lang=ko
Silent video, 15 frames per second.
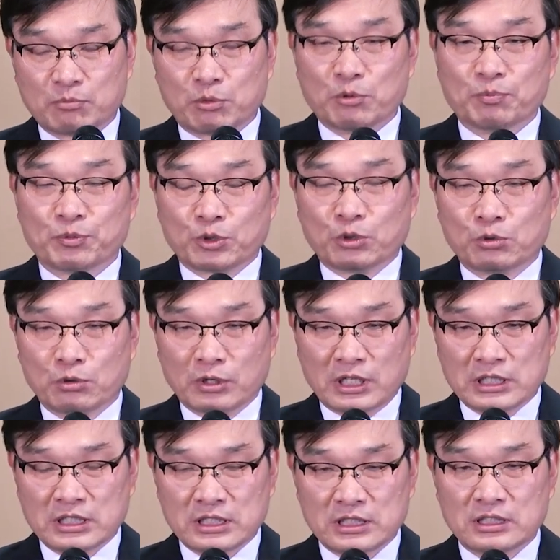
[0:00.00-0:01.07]
몸통과
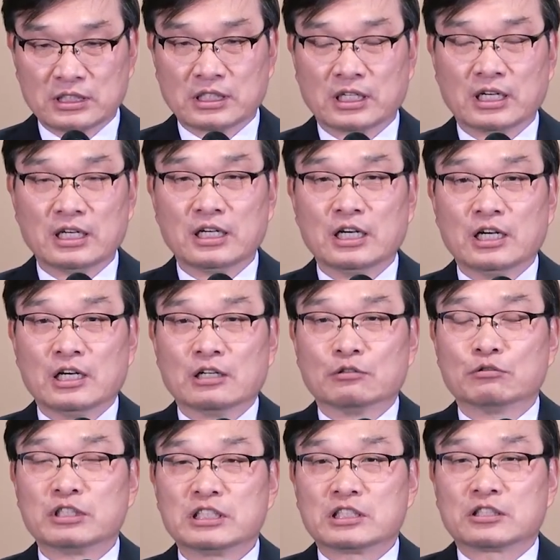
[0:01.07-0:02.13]
같이 이렇게
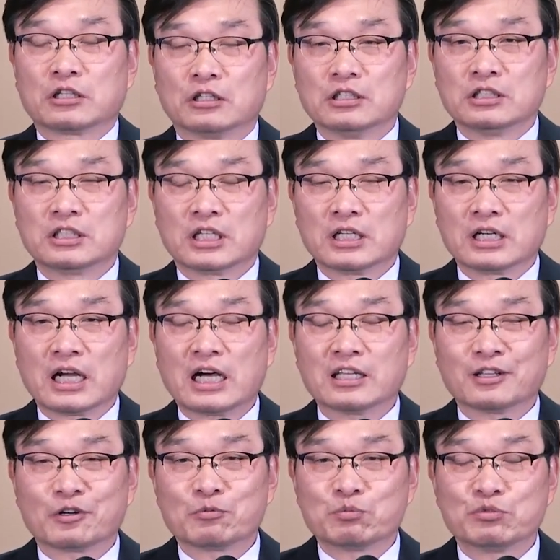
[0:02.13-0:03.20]
우리 전체를
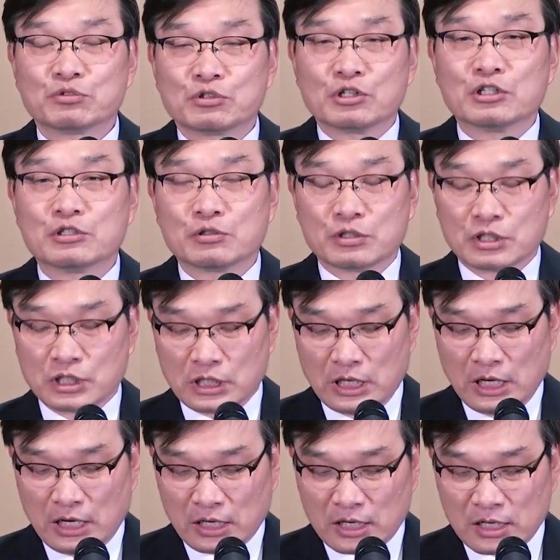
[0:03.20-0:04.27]
하나로 묶어주는
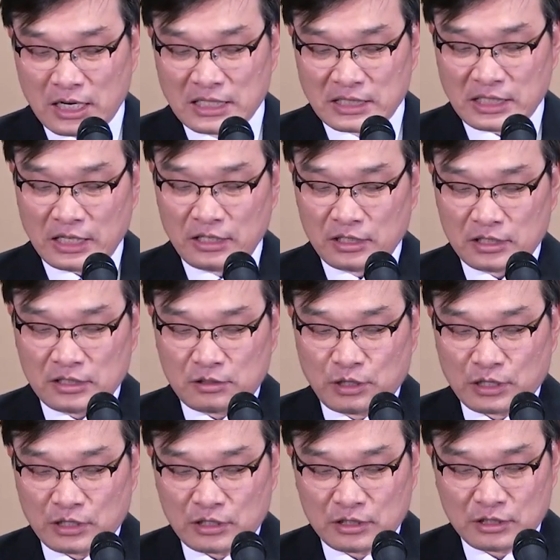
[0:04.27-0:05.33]
그러한 사역이
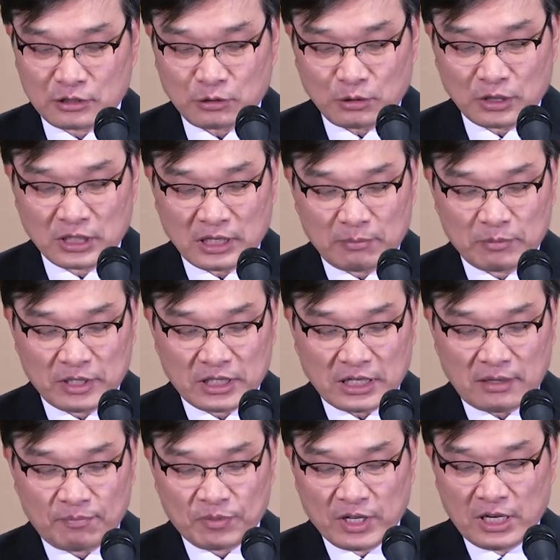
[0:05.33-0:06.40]
되기를
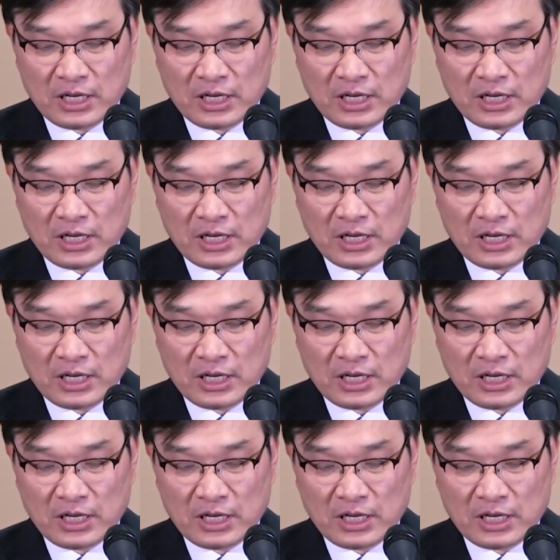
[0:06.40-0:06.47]
소원합니다.